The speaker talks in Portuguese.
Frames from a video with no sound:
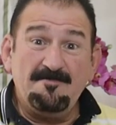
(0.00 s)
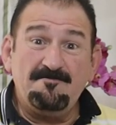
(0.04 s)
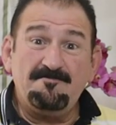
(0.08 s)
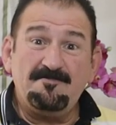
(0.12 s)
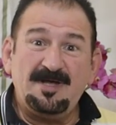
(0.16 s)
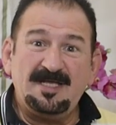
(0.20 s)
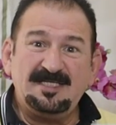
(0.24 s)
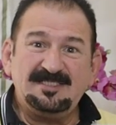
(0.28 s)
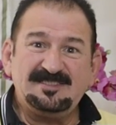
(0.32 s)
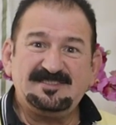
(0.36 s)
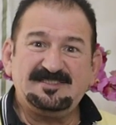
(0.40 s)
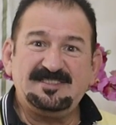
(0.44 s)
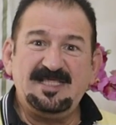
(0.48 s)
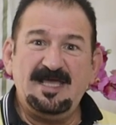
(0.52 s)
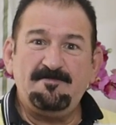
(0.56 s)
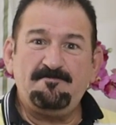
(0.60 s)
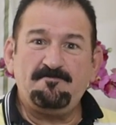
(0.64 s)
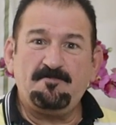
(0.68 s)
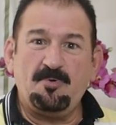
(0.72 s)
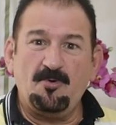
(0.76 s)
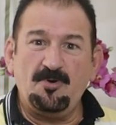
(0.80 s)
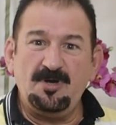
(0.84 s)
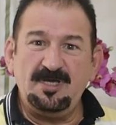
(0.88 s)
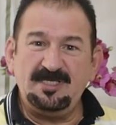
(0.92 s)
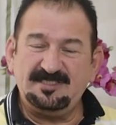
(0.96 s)
Mas
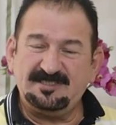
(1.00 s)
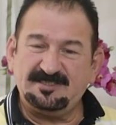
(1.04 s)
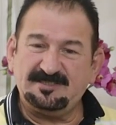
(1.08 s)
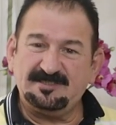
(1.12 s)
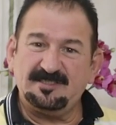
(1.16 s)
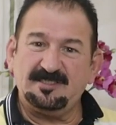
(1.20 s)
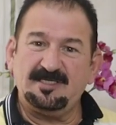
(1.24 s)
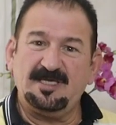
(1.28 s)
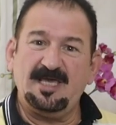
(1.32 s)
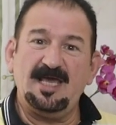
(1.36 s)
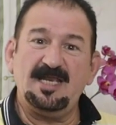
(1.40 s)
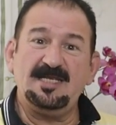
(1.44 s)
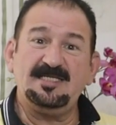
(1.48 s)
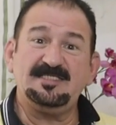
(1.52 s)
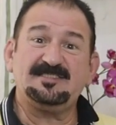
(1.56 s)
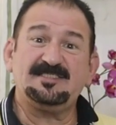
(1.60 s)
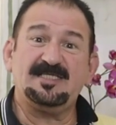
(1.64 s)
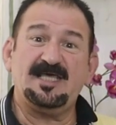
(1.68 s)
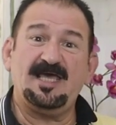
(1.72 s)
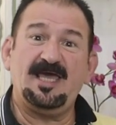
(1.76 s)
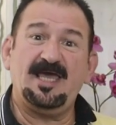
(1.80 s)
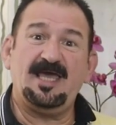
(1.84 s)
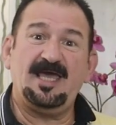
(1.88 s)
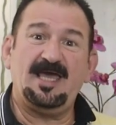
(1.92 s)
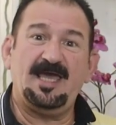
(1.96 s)
depois que eles
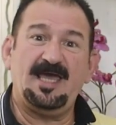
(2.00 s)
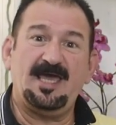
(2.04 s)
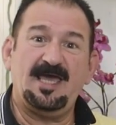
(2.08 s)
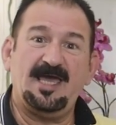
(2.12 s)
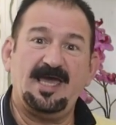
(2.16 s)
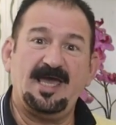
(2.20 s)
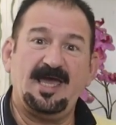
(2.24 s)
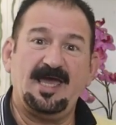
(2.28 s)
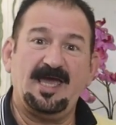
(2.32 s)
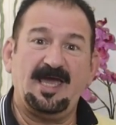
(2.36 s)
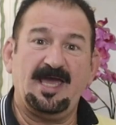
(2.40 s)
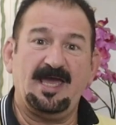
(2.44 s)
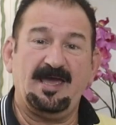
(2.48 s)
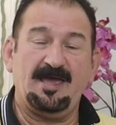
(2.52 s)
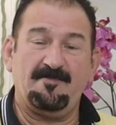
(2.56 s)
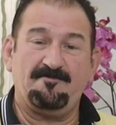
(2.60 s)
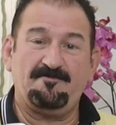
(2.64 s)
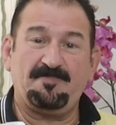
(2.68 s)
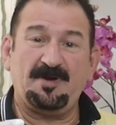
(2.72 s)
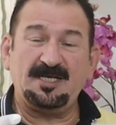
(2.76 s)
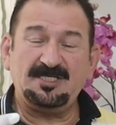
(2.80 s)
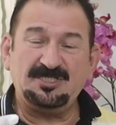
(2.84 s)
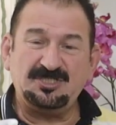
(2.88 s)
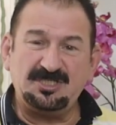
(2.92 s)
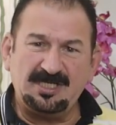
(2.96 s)
é,
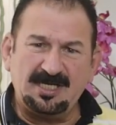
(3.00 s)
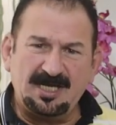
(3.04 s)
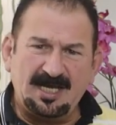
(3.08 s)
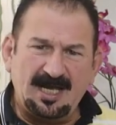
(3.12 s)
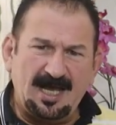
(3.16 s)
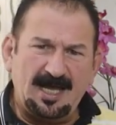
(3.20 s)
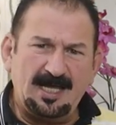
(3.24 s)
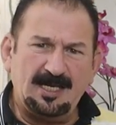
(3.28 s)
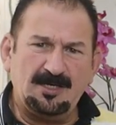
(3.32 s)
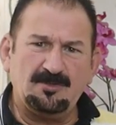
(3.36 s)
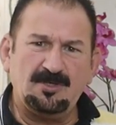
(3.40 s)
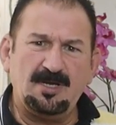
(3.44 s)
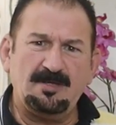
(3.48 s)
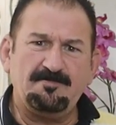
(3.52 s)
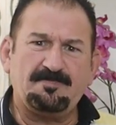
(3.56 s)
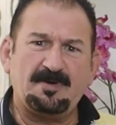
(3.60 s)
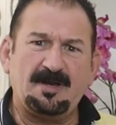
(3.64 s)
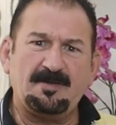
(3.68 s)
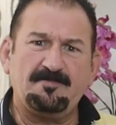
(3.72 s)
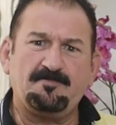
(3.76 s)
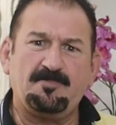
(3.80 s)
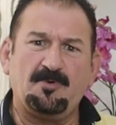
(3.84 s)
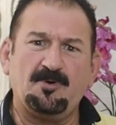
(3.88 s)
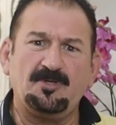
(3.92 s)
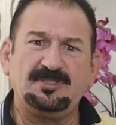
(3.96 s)
praticaram né,
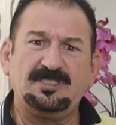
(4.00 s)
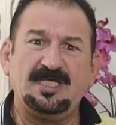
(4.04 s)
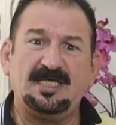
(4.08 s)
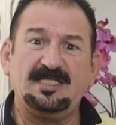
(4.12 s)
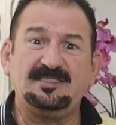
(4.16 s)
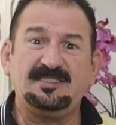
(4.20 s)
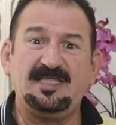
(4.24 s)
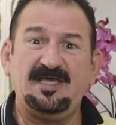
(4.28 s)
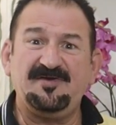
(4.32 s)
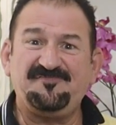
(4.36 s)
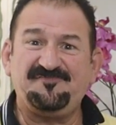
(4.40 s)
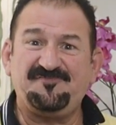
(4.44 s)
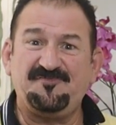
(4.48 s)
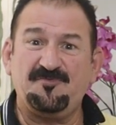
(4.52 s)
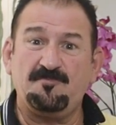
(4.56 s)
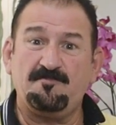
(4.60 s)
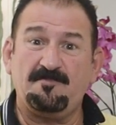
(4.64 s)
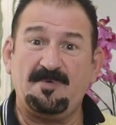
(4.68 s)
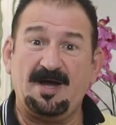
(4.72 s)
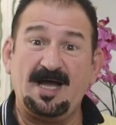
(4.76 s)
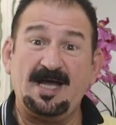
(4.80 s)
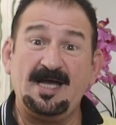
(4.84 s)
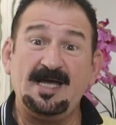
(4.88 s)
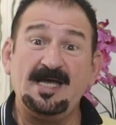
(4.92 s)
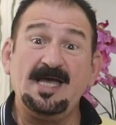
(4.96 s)
para poder
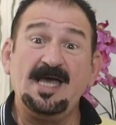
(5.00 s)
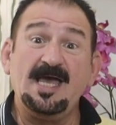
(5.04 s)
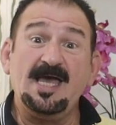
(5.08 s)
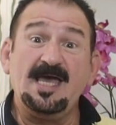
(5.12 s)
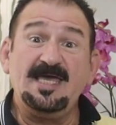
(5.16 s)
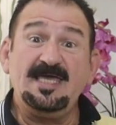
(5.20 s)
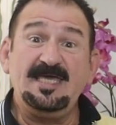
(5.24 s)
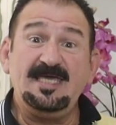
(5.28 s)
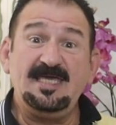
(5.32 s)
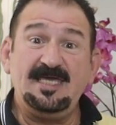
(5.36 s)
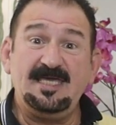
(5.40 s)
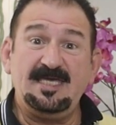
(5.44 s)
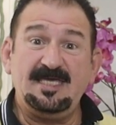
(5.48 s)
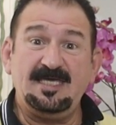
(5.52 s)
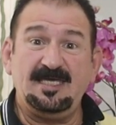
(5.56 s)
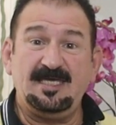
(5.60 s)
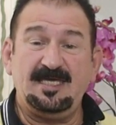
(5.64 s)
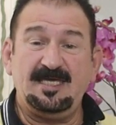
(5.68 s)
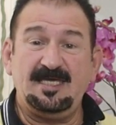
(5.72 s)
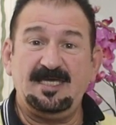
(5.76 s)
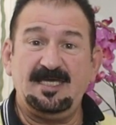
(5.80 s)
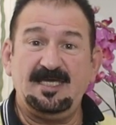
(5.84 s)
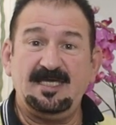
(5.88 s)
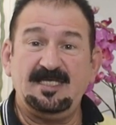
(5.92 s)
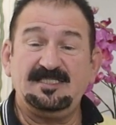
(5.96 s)
defumar
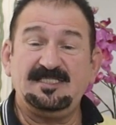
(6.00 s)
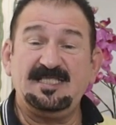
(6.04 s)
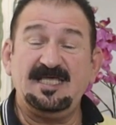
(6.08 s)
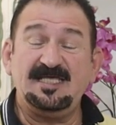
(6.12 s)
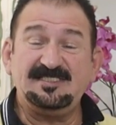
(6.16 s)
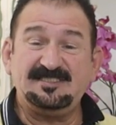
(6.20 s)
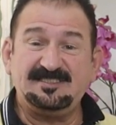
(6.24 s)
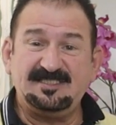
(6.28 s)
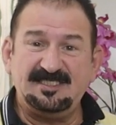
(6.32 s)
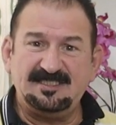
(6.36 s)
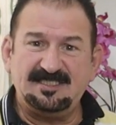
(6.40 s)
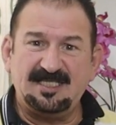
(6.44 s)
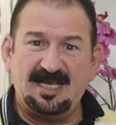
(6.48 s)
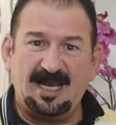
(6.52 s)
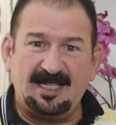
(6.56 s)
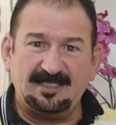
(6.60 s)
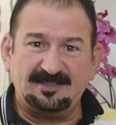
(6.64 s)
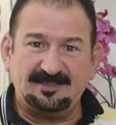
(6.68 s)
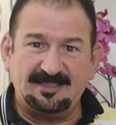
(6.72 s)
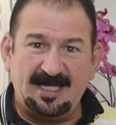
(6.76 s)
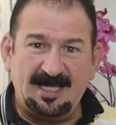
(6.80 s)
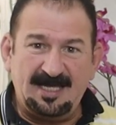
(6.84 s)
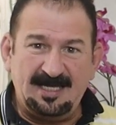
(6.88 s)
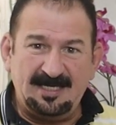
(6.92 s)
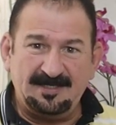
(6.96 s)
e
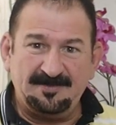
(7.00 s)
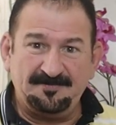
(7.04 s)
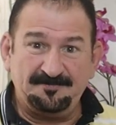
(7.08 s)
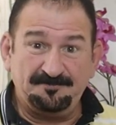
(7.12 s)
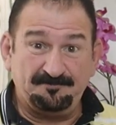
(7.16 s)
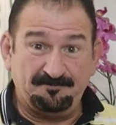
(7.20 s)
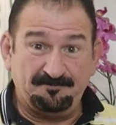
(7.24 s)
desidratar